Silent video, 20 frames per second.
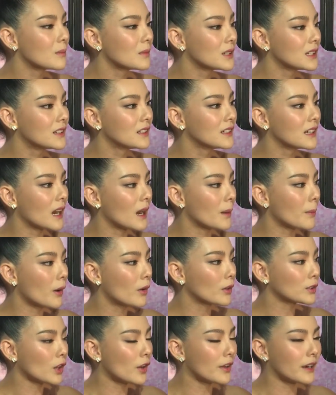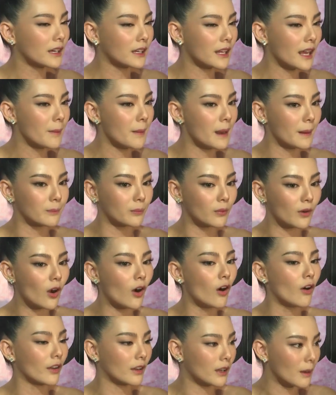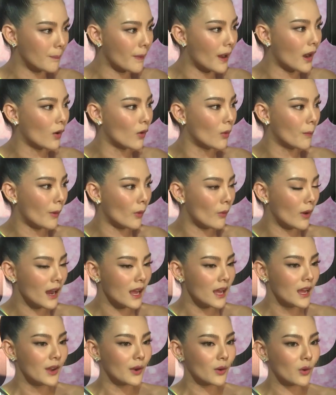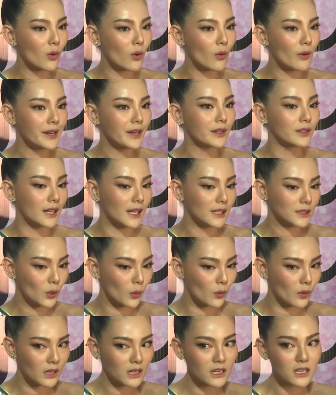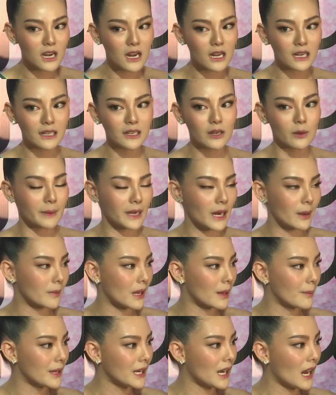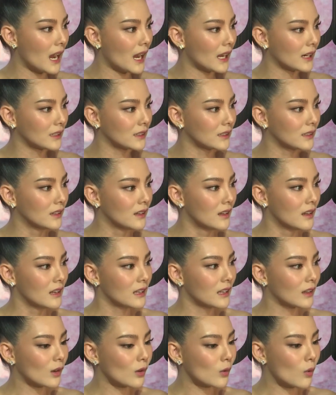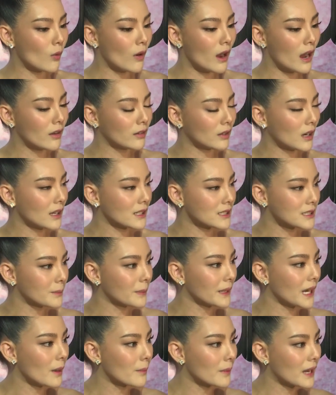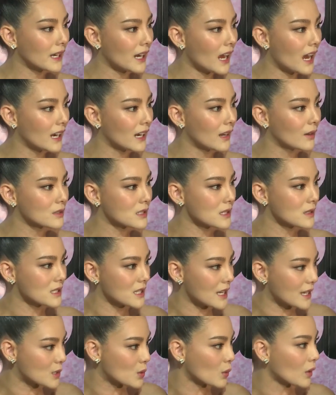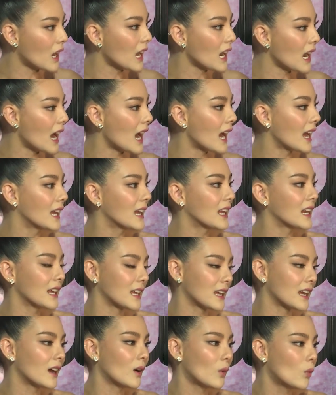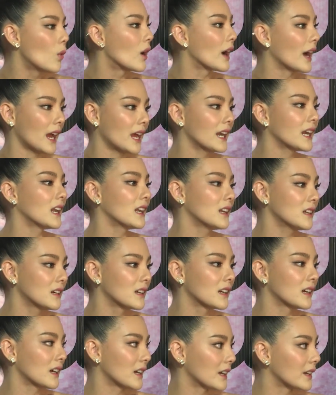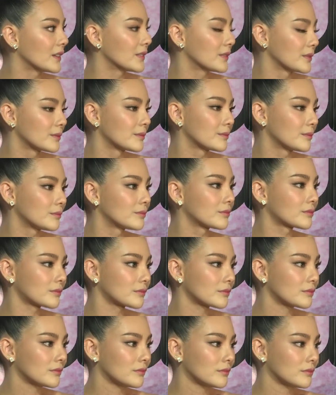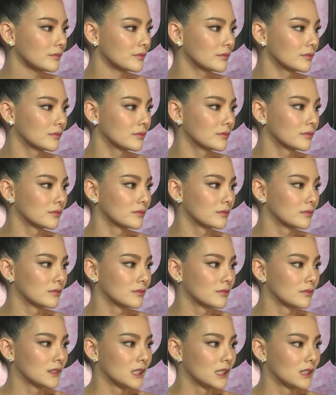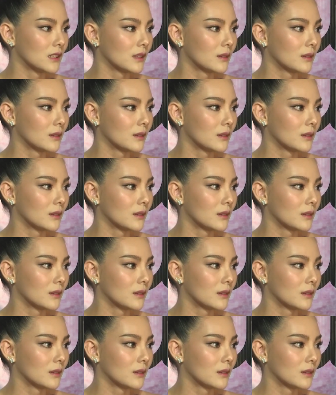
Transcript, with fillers: มเลยอ่ะเพราะตอนนั้นแค่แบบขอกระเป๋าเพราะว่ากลัวว่าเดี๋ยวถ้าตกเครื่องแล้วเดี๋ยวไปทำงานไม่ทันแล้วก็กลัวว่าอ้าวถ้าฉันไปทำงานทันแล้วจะใส่ชุดอะไรอะไรเงี้ยห่วงแค่นั้นเลยอะค่ะพี่ไผ่ก็เดือ